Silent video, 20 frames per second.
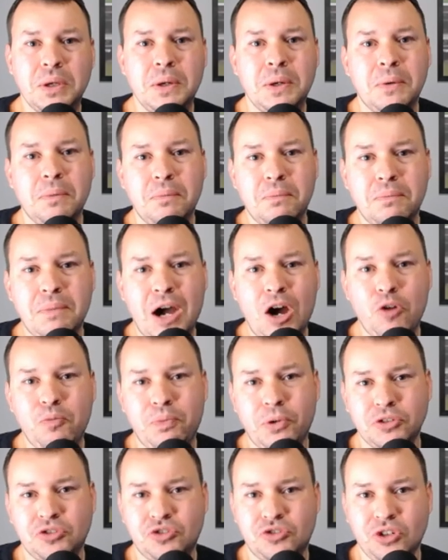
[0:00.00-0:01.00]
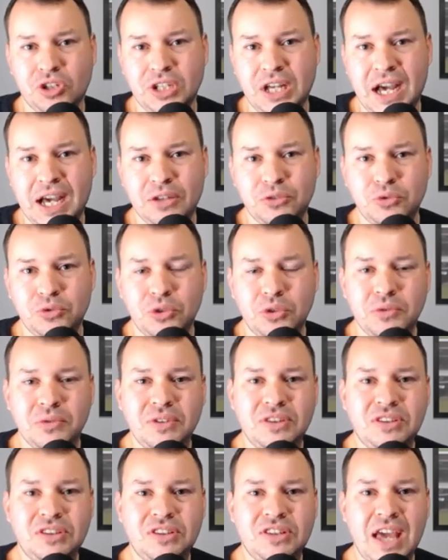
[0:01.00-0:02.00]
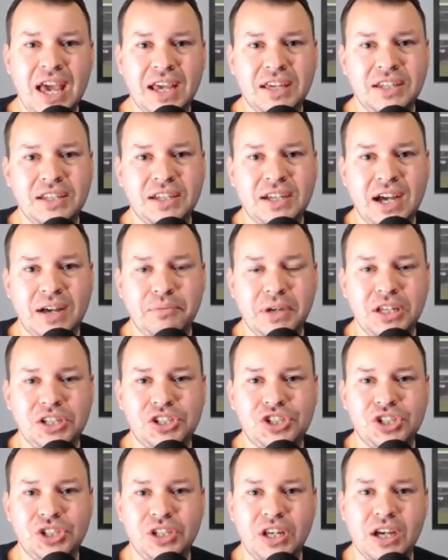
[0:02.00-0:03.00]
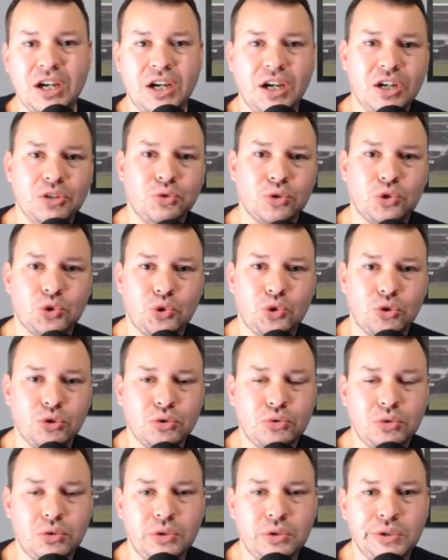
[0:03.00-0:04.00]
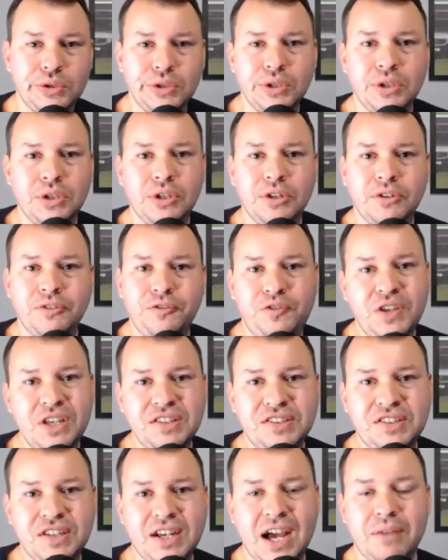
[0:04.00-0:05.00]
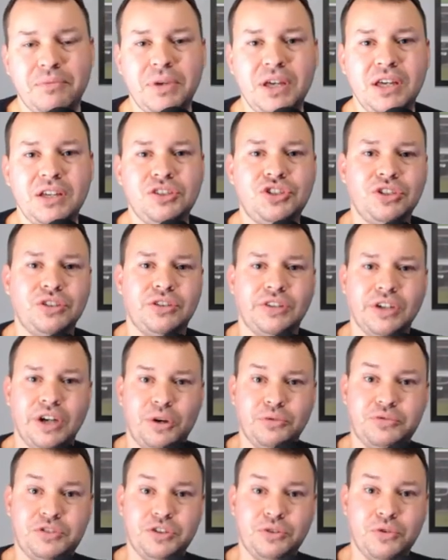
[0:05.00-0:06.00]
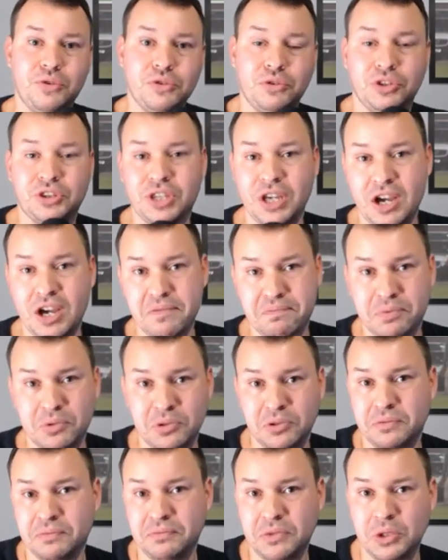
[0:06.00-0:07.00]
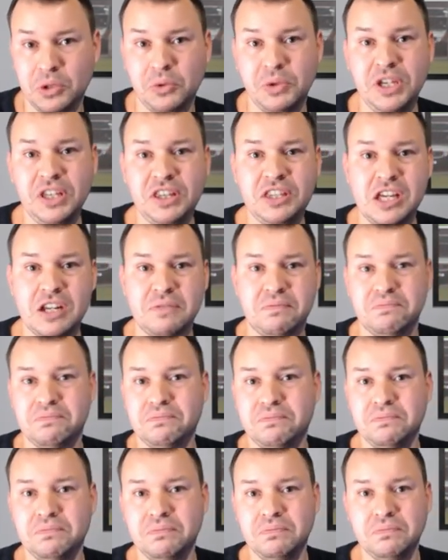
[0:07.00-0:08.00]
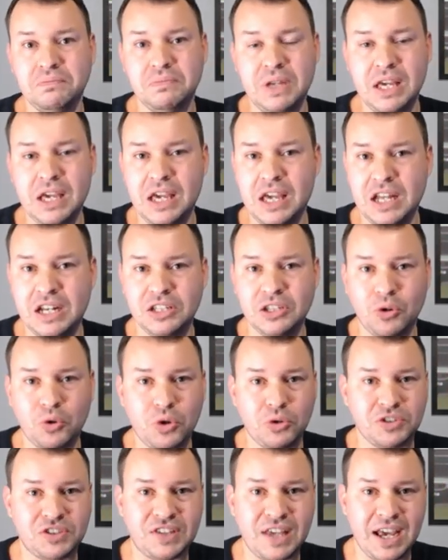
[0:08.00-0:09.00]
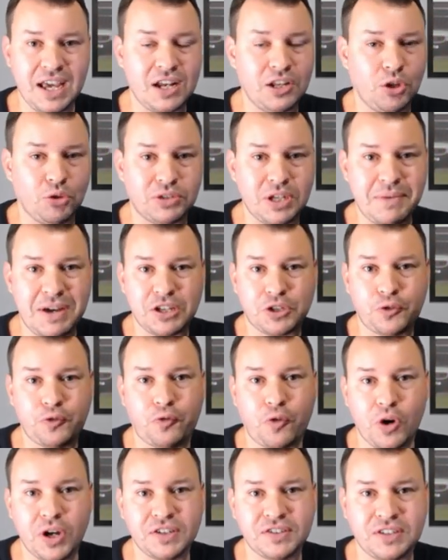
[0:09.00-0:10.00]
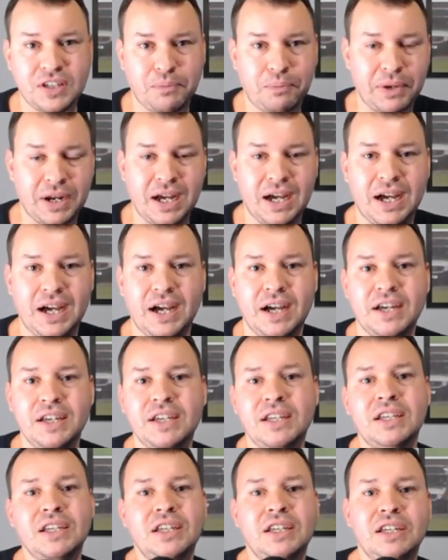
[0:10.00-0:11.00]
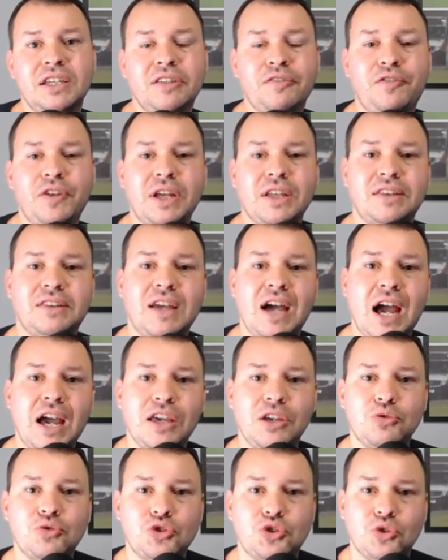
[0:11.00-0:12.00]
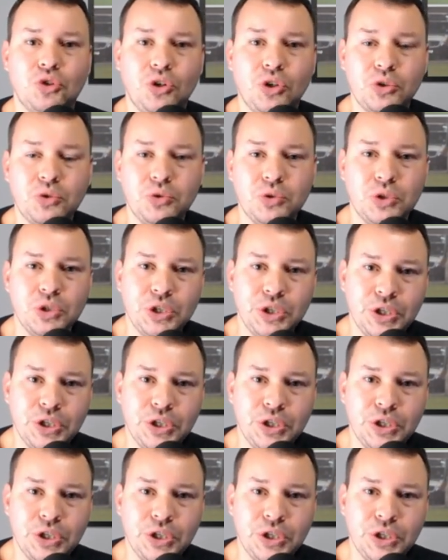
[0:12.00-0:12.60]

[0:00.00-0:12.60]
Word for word: mal posicionado, tecnicamente errando tudo, fisicamente, então, segundo tempo, o Inter ele não consegue, ele não tem mais força para enfrentar aí o jogo.